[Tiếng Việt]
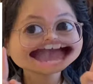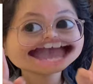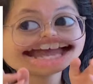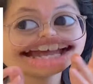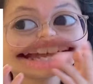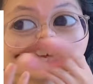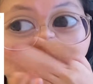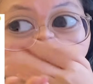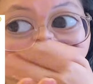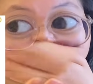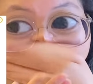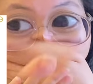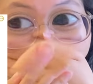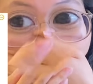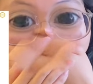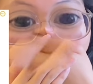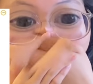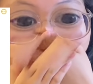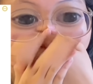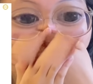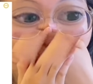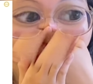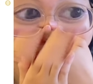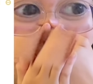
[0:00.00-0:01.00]
linh tinh lặt
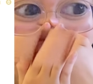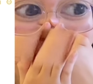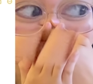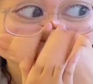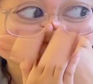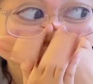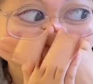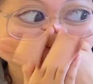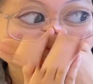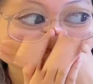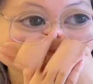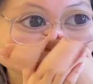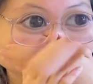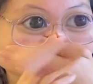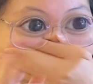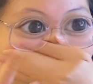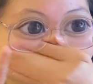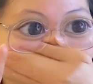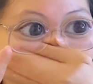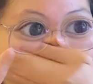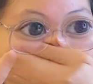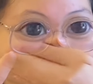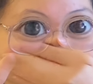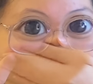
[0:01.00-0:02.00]
vặt cái gì mình cũng sẽ ghi
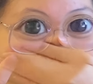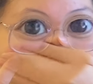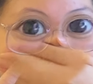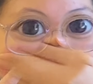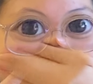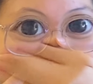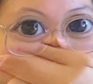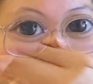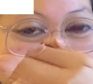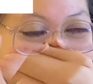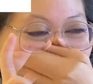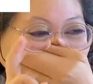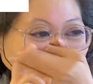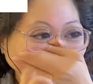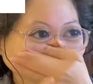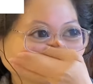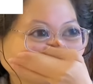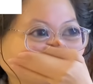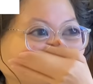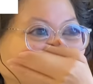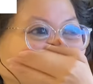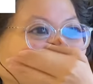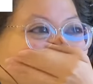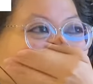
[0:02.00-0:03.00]
lại hết xong rồi cuối
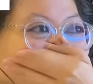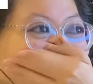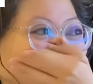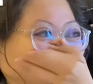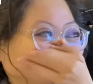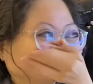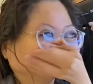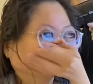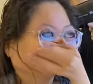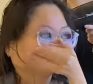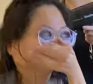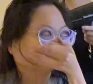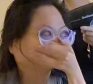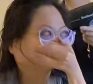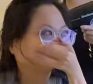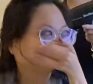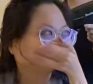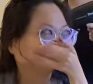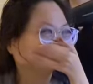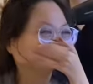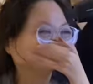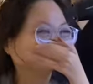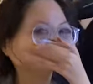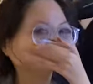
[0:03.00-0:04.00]
tháng mình sẽ tổng lại đây là thói